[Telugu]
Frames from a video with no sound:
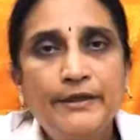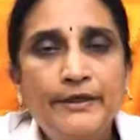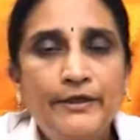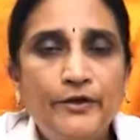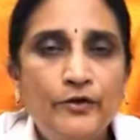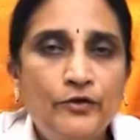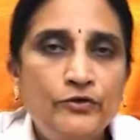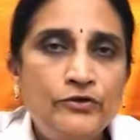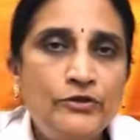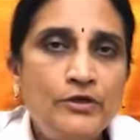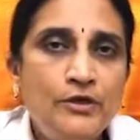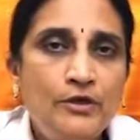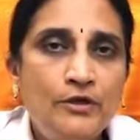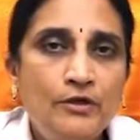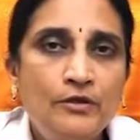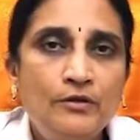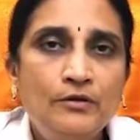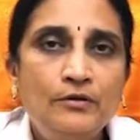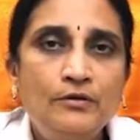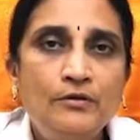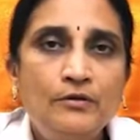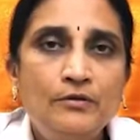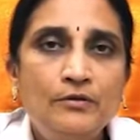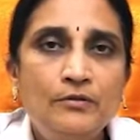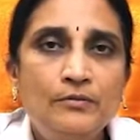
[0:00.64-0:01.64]
ఈ రోజుల్లో
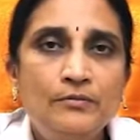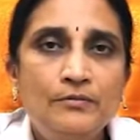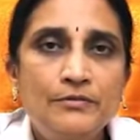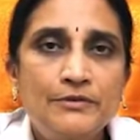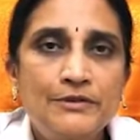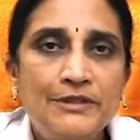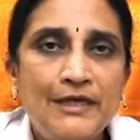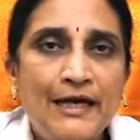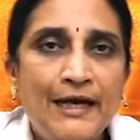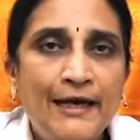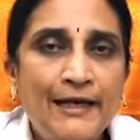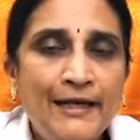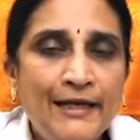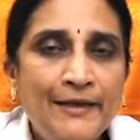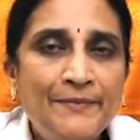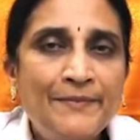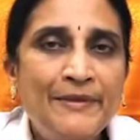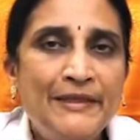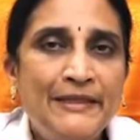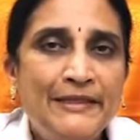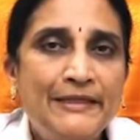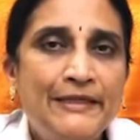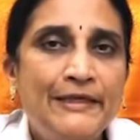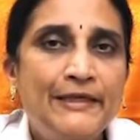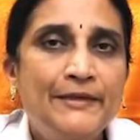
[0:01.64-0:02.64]

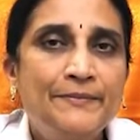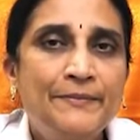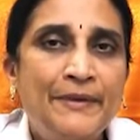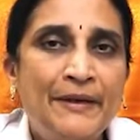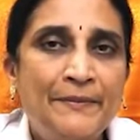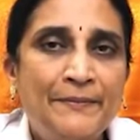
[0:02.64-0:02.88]
చాలామందికి